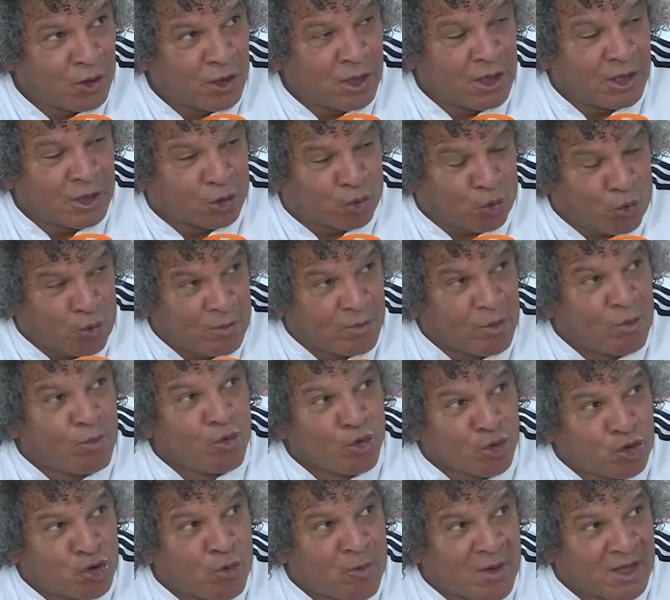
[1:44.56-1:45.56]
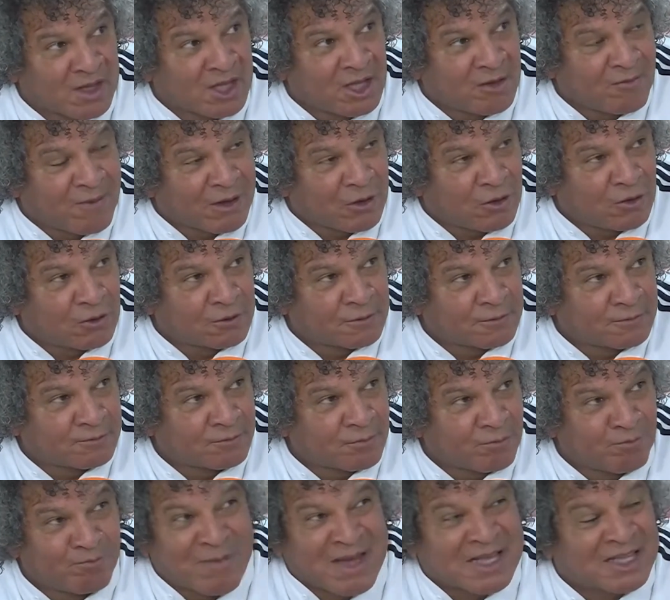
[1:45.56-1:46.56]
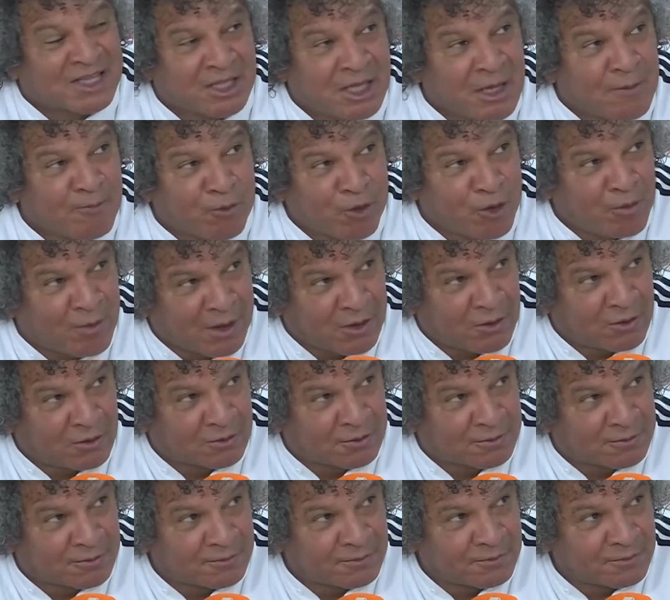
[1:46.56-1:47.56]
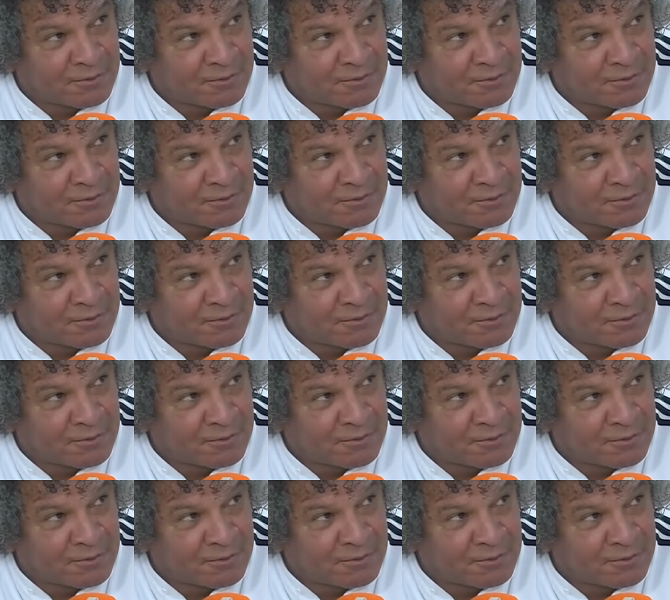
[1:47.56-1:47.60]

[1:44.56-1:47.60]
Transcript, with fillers: Y tuvimos mucho más el balón, más tiempo el balón.